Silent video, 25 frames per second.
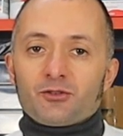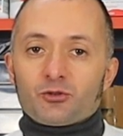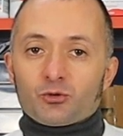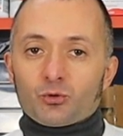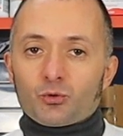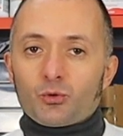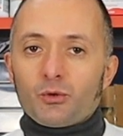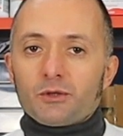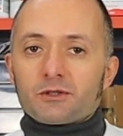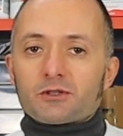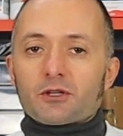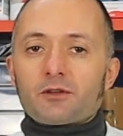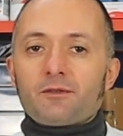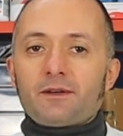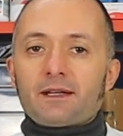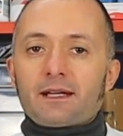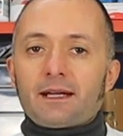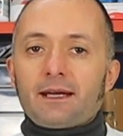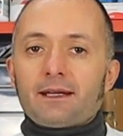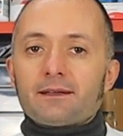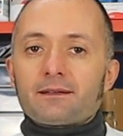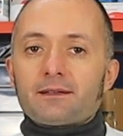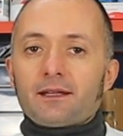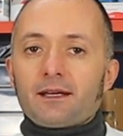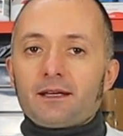su cui
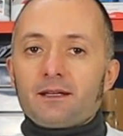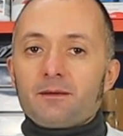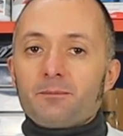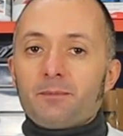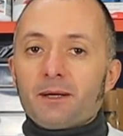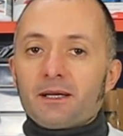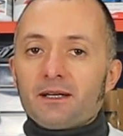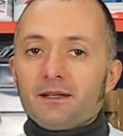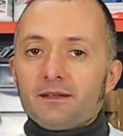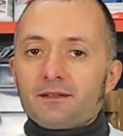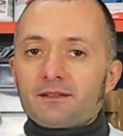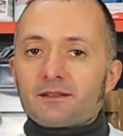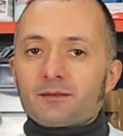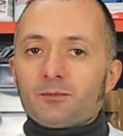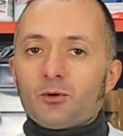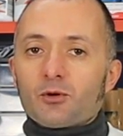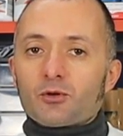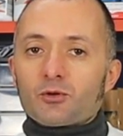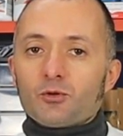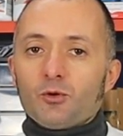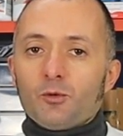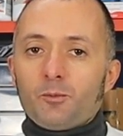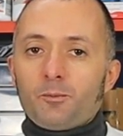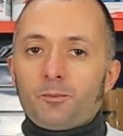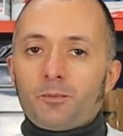troverete il bellissimo
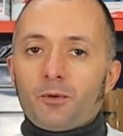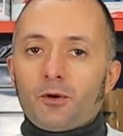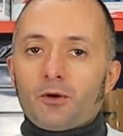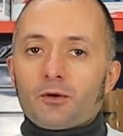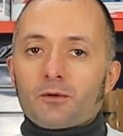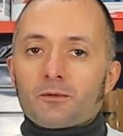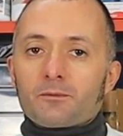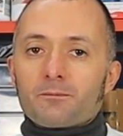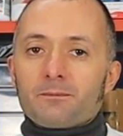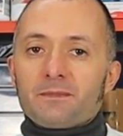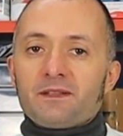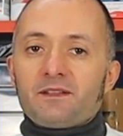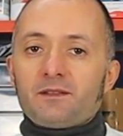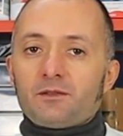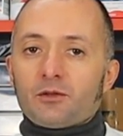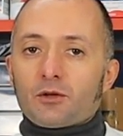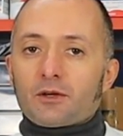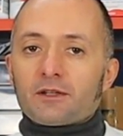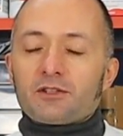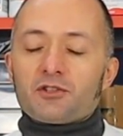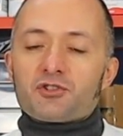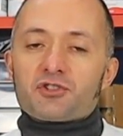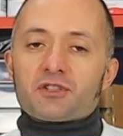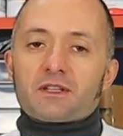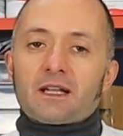gruppo
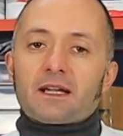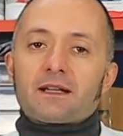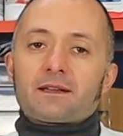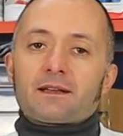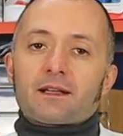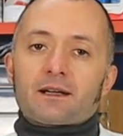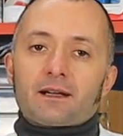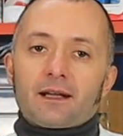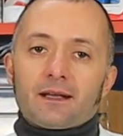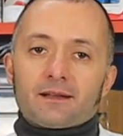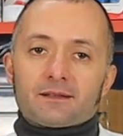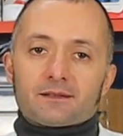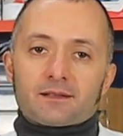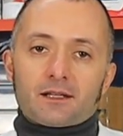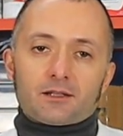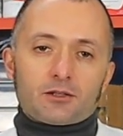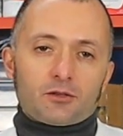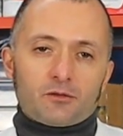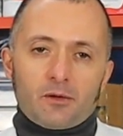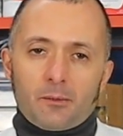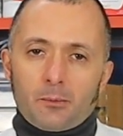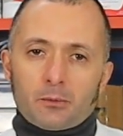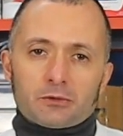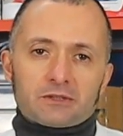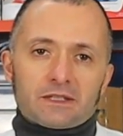Missione Digitale Terrestre,
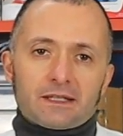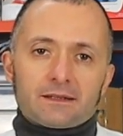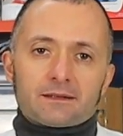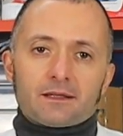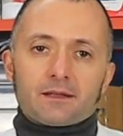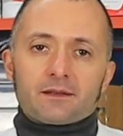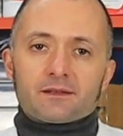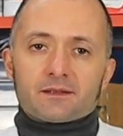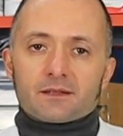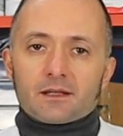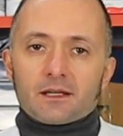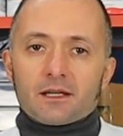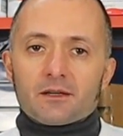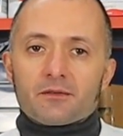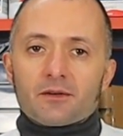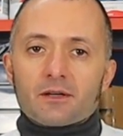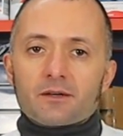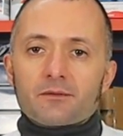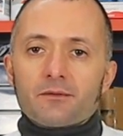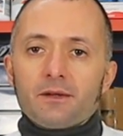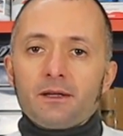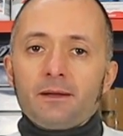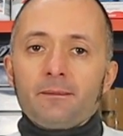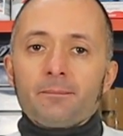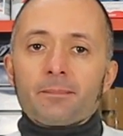dove potrete
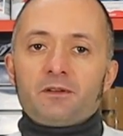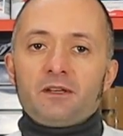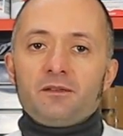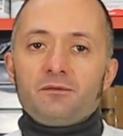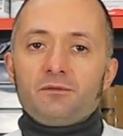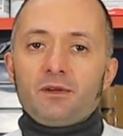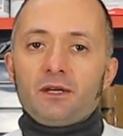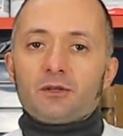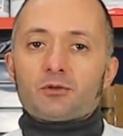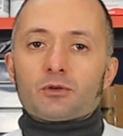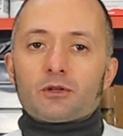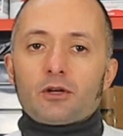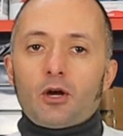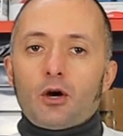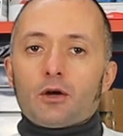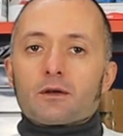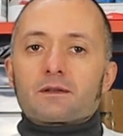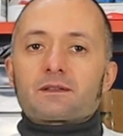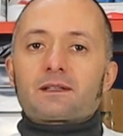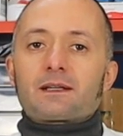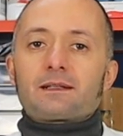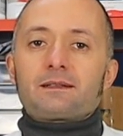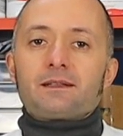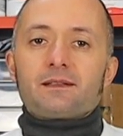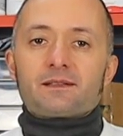iscrivervi. Vi invito
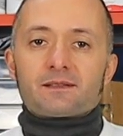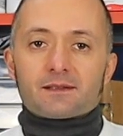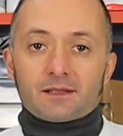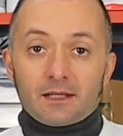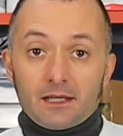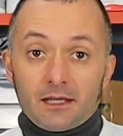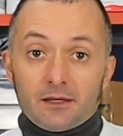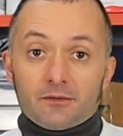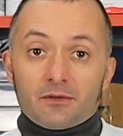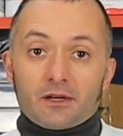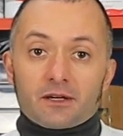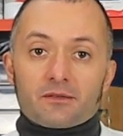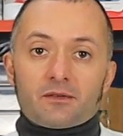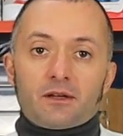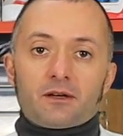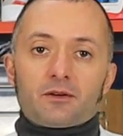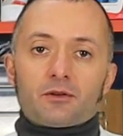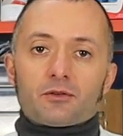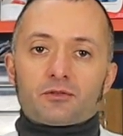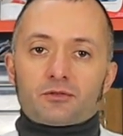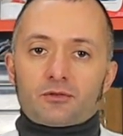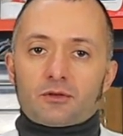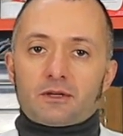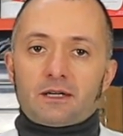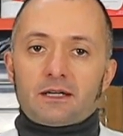inoltre ad iscrivervi al
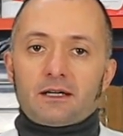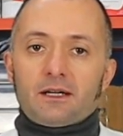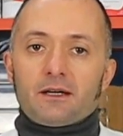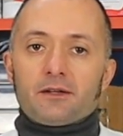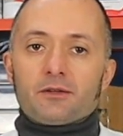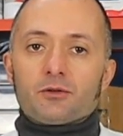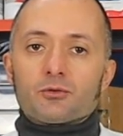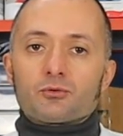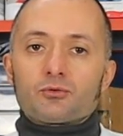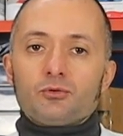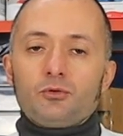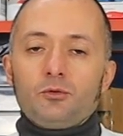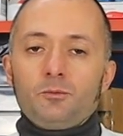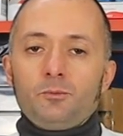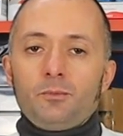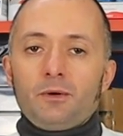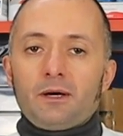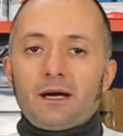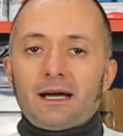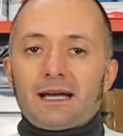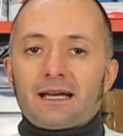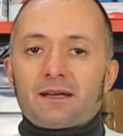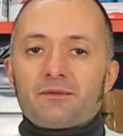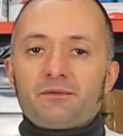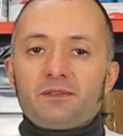nostro canale
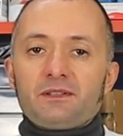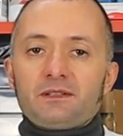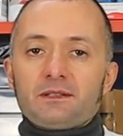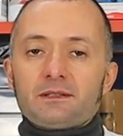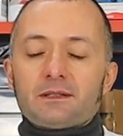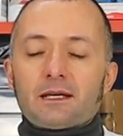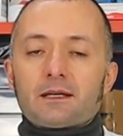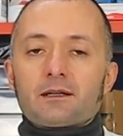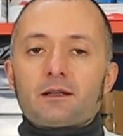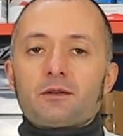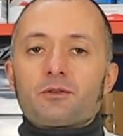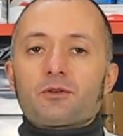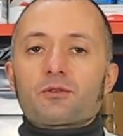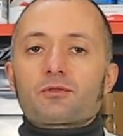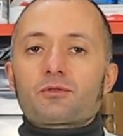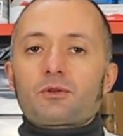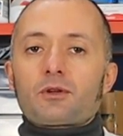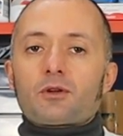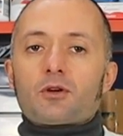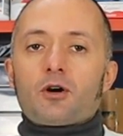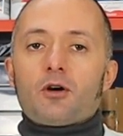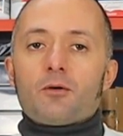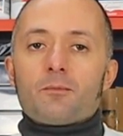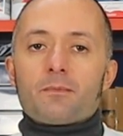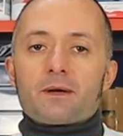YouTube e a visitare il nostro
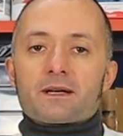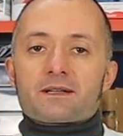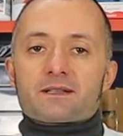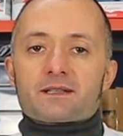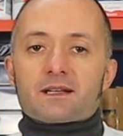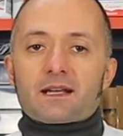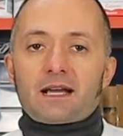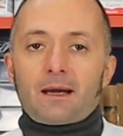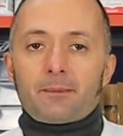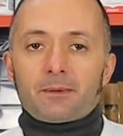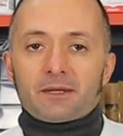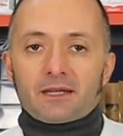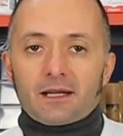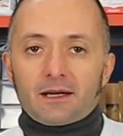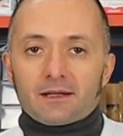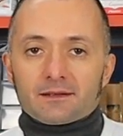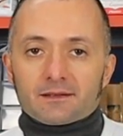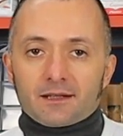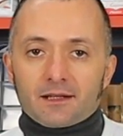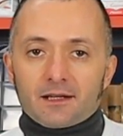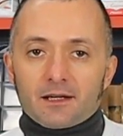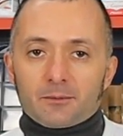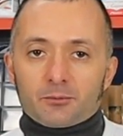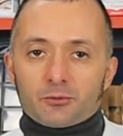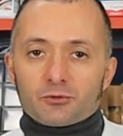e-commerce
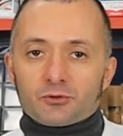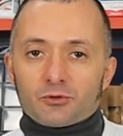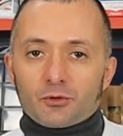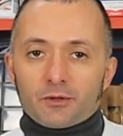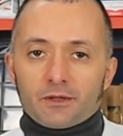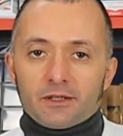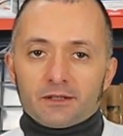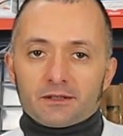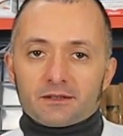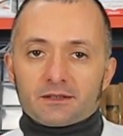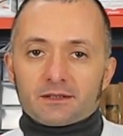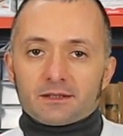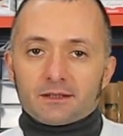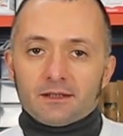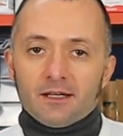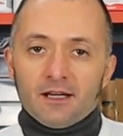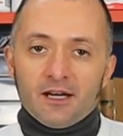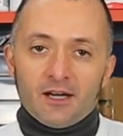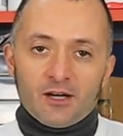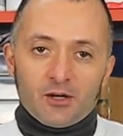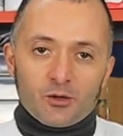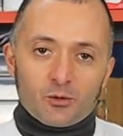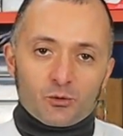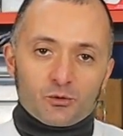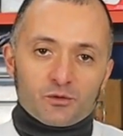capitanantenna.it.
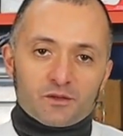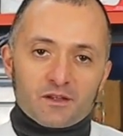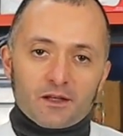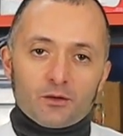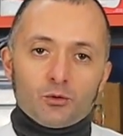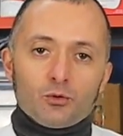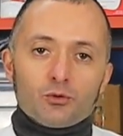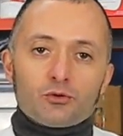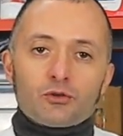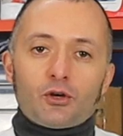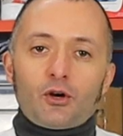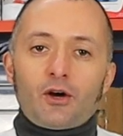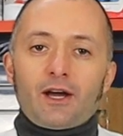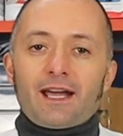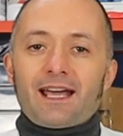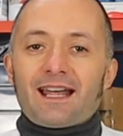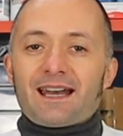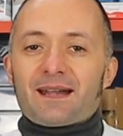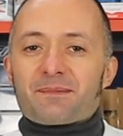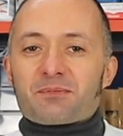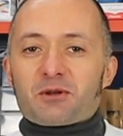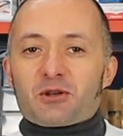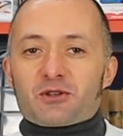Un saluto e alla